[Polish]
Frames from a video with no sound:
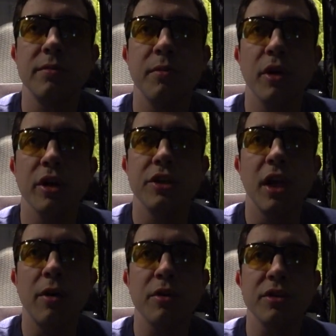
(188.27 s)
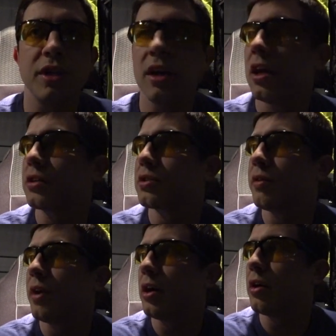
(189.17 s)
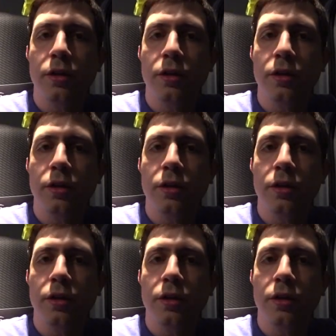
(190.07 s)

moje ciało zrelaksowało.